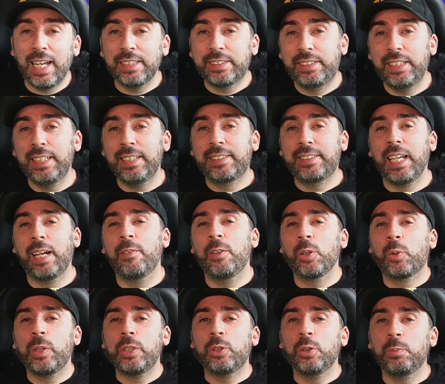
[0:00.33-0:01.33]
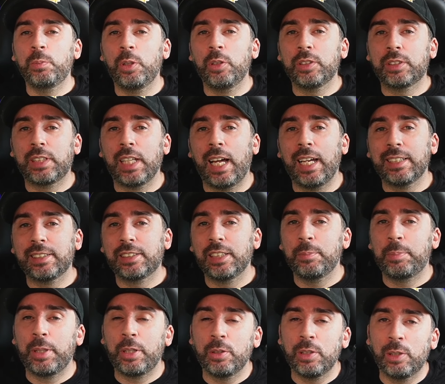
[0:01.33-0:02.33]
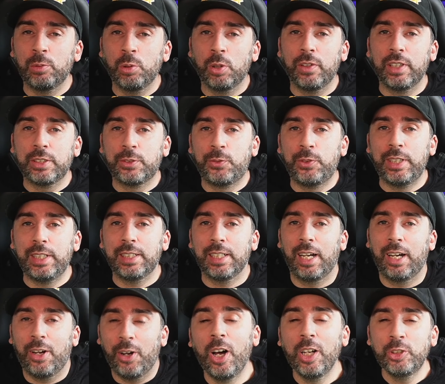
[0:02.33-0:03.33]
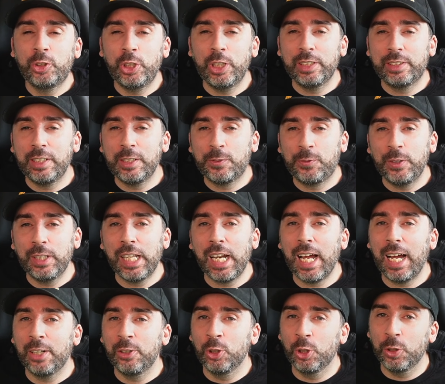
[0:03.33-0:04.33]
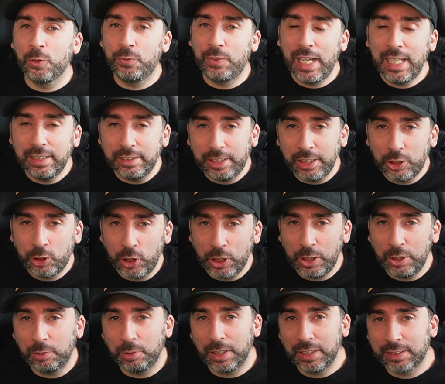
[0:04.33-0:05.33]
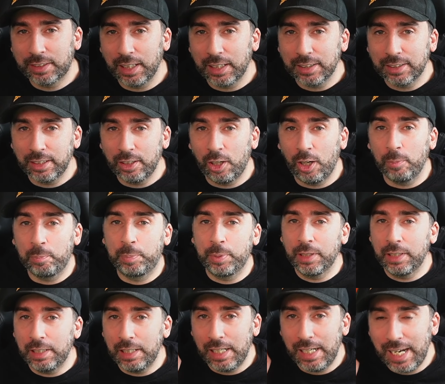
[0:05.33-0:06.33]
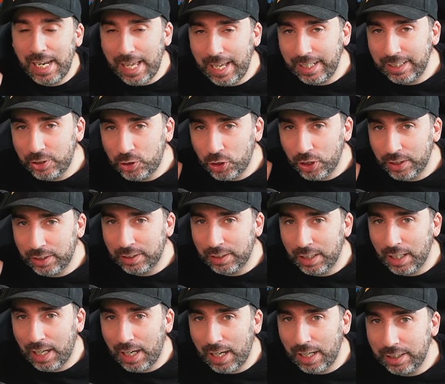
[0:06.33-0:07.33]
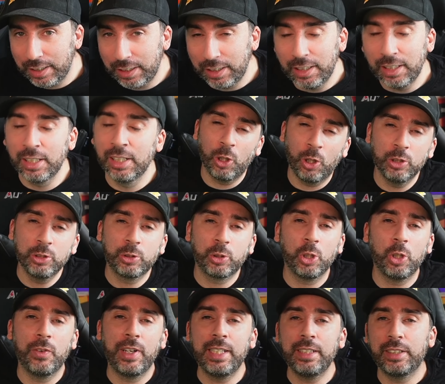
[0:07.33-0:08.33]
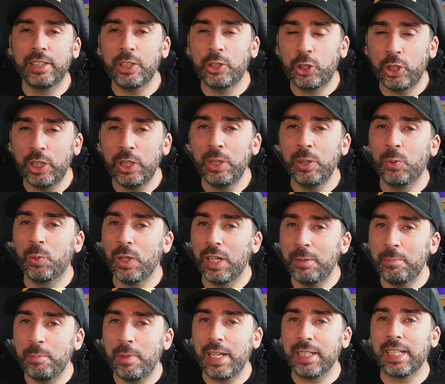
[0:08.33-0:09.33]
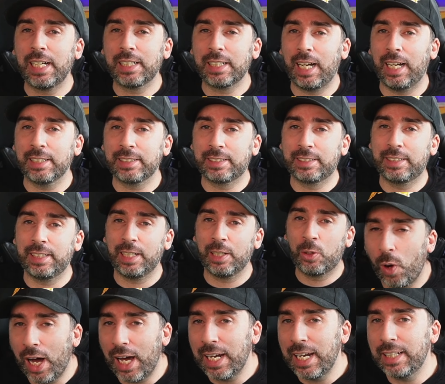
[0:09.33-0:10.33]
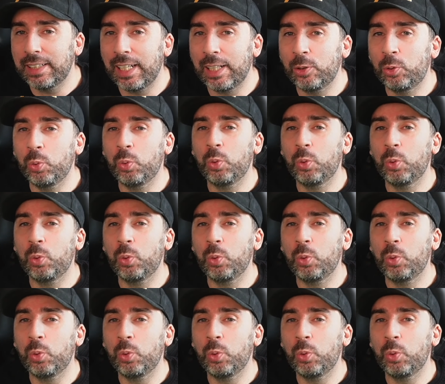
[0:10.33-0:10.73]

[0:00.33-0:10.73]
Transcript: ragazzi, siamo qui su Brawl Stars per una nuova sfida Oggi si sfideranno 25 Star Drop leggendari contro 25 Mega Casse Quale dei